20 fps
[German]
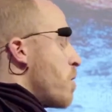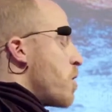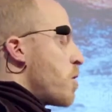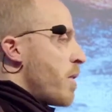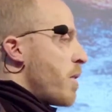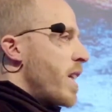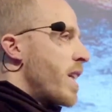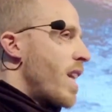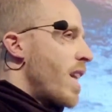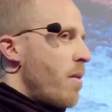
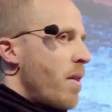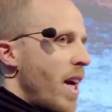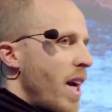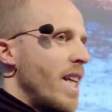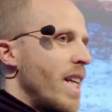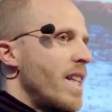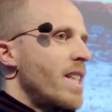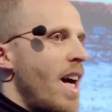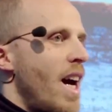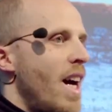dementsprechend kann man
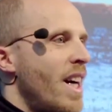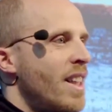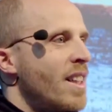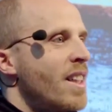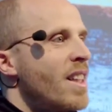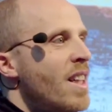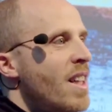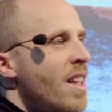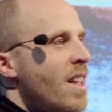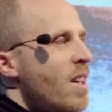eigentlich
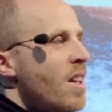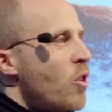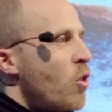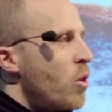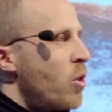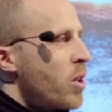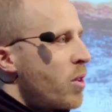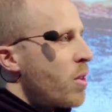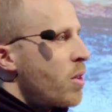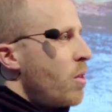sagen,
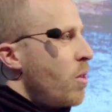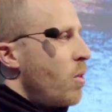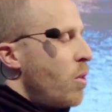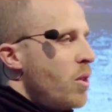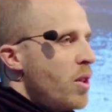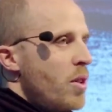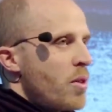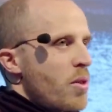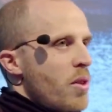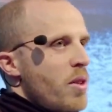
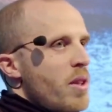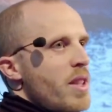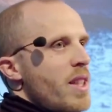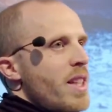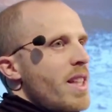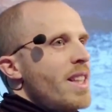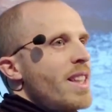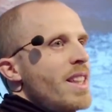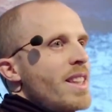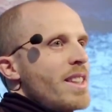
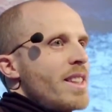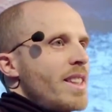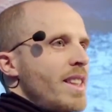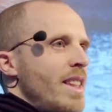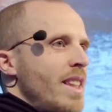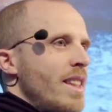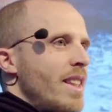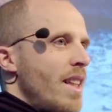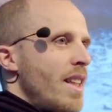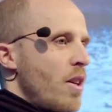Ölunglücke
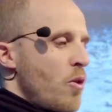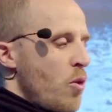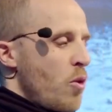sind,